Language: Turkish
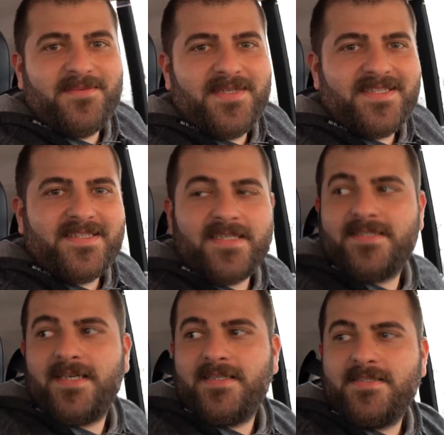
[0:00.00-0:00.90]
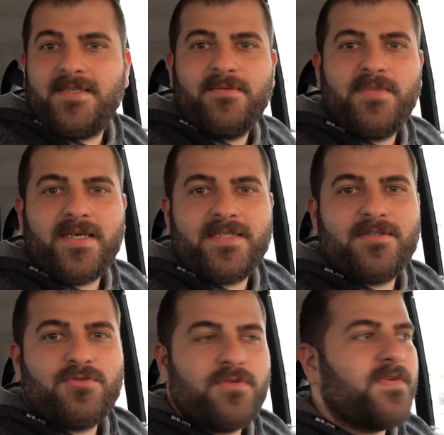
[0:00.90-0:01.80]
camı açacak sadece.
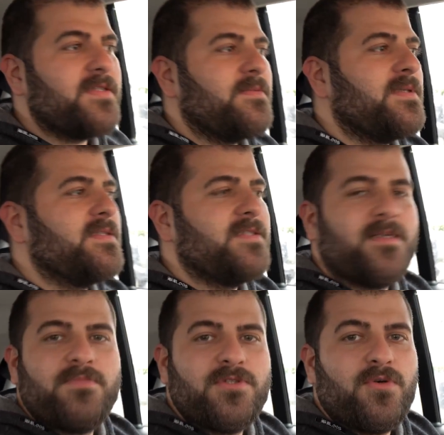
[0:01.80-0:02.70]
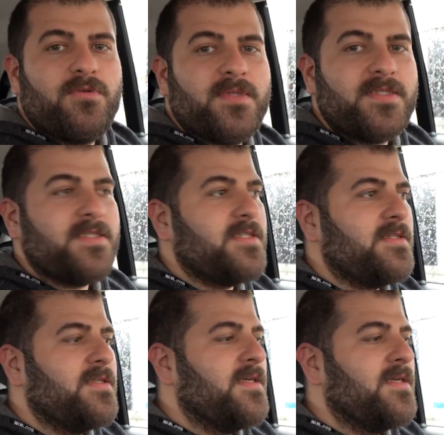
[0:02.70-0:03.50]
Bagajda çok fazla bakılacak bir şey olmadığı için